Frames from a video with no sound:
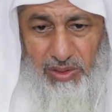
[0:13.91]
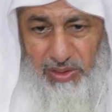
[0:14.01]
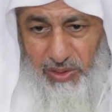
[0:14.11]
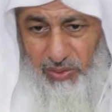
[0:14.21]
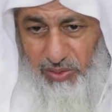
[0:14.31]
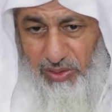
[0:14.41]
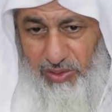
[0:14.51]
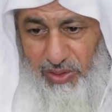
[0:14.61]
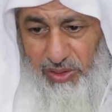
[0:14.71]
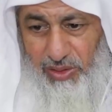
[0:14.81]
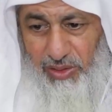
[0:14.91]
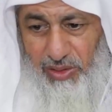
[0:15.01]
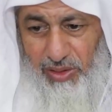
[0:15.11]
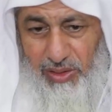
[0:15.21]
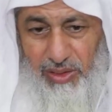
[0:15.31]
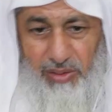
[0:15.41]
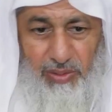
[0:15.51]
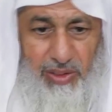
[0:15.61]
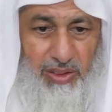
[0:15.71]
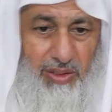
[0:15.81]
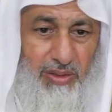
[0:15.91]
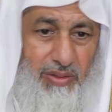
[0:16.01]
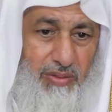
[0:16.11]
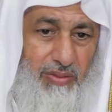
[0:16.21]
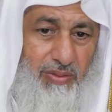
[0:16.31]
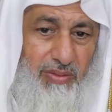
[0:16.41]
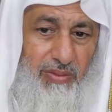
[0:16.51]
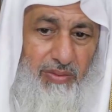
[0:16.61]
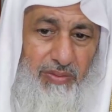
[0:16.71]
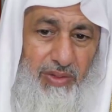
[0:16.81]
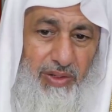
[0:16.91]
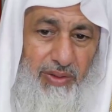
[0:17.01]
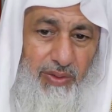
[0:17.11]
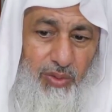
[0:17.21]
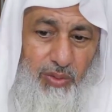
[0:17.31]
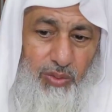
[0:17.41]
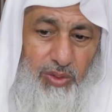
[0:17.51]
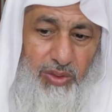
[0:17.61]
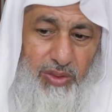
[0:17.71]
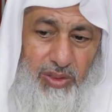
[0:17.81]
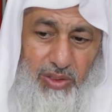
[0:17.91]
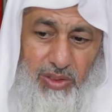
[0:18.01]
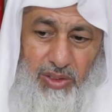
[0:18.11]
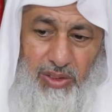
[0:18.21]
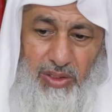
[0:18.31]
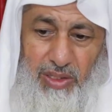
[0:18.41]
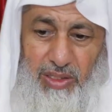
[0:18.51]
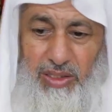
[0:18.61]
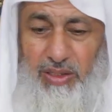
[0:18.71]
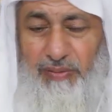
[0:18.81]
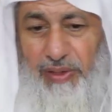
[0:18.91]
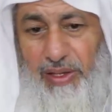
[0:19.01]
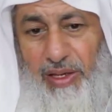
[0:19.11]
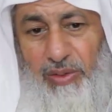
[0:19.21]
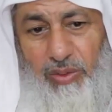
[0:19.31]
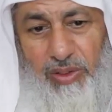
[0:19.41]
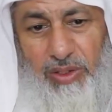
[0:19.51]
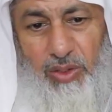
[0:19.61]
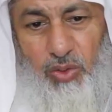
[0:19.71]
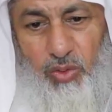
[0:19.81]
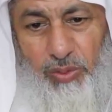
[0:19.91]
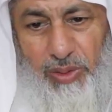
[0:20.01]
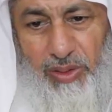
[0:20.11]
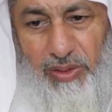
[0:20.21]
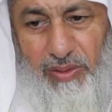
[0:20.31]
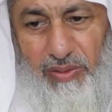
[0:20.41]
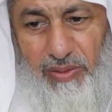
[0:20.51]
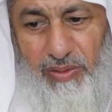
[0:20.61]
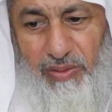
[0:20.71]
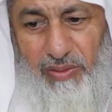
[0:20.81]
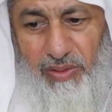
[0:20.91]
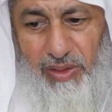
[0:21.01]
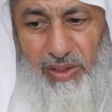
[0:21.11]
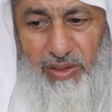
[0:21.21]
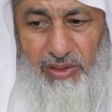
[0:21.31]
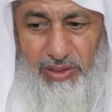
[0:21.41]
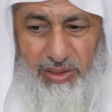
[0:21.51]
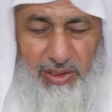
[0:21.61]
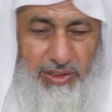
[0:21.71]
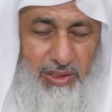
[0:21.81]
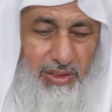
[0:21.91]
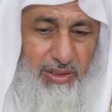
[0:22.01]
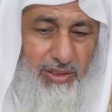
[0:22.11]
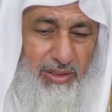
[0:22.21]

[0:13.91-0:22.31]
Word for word: إذا كنت صادقة أنك بريئة هذا ظلم لكن ادفعي عنه هذه الشبهة وكقضية